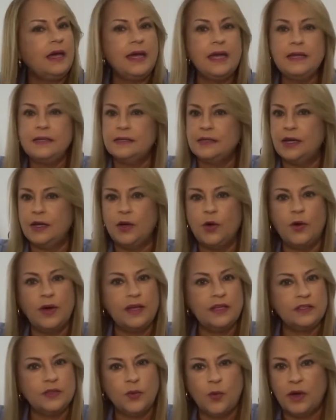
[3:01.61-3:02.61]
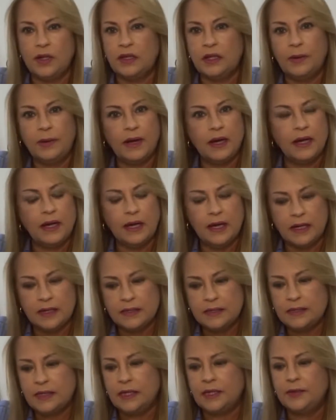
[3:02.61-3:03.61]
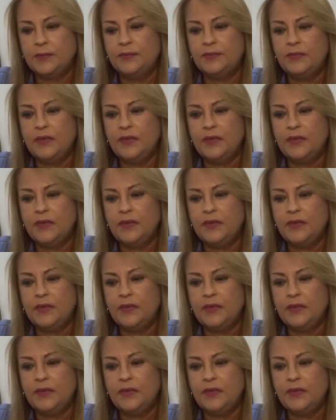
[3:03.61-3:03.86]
Esa no es Wanda Vázquez Garcet.